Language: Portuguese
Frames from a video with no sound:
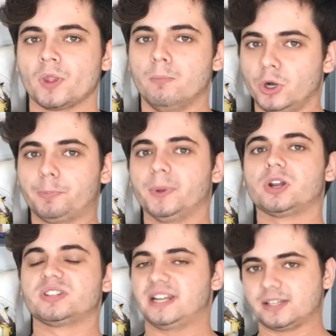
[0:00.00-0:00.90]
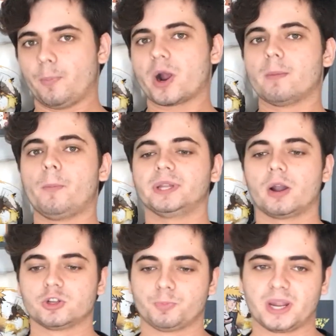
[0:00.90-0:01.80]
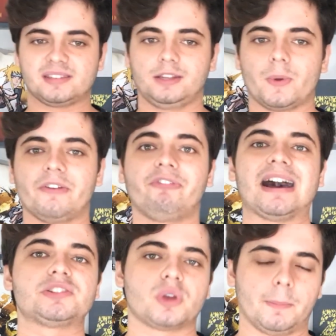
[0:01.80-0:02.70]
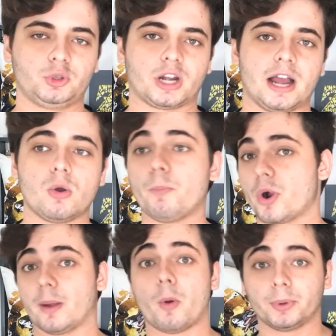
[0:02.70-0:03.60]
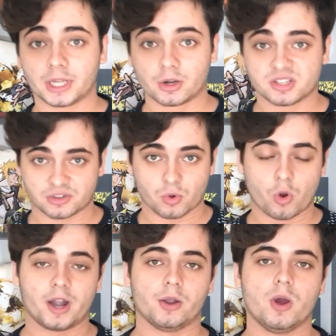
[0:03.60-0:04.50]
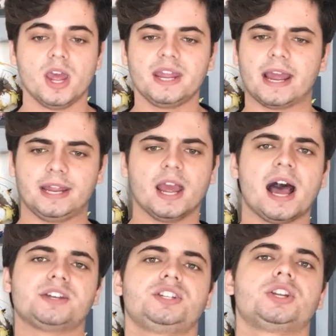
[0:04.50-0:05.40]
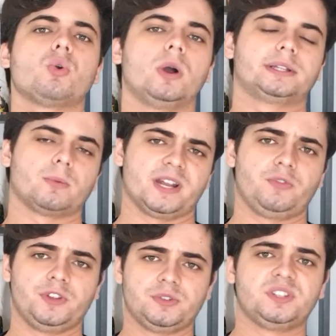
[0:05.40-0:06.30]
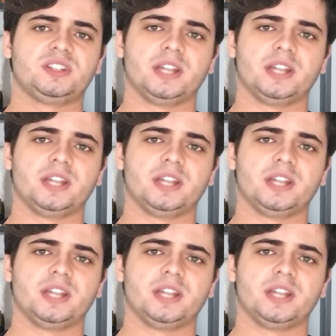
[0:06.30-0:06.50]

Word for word: muito poderoso. Tem que ser um Pokémon poderoso, porque assim, não é fácil capturar um Pokémon poderoso, vocês concordam? E aí a gente encontra o mais difícil de se